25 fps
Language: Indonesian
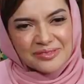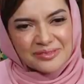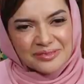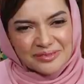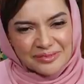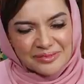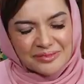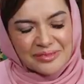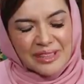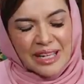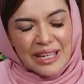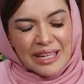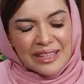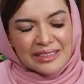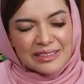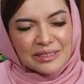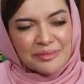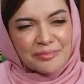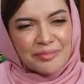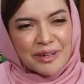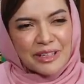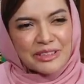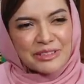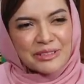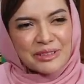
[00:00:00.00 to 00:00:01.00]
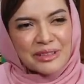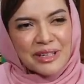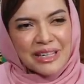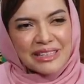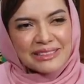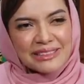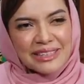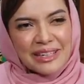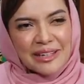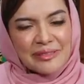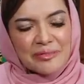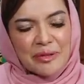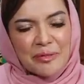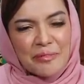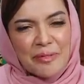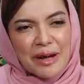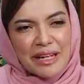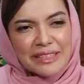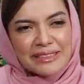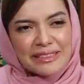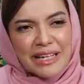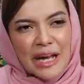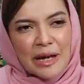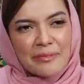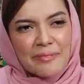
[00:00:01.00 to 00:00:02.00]
Hmm. Sempat juga saya
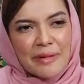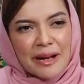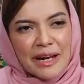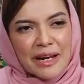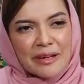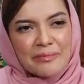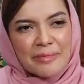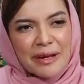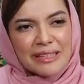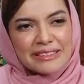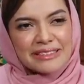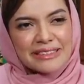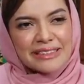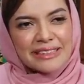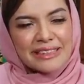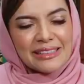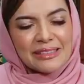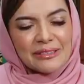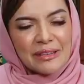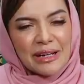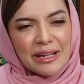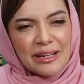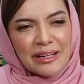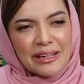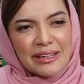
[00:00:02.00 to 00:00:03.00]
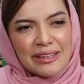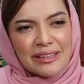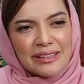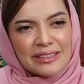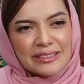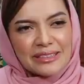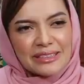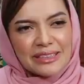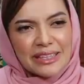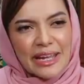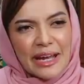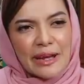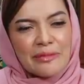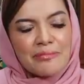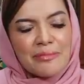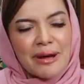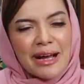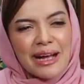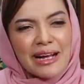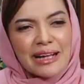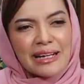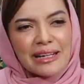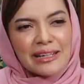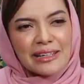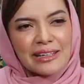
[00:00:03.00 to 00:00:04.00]
membaca apakah masih uh,
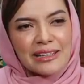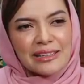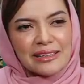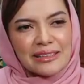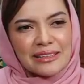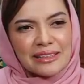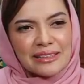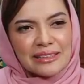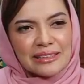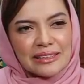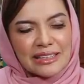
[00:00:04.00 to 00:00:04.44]
skema uh,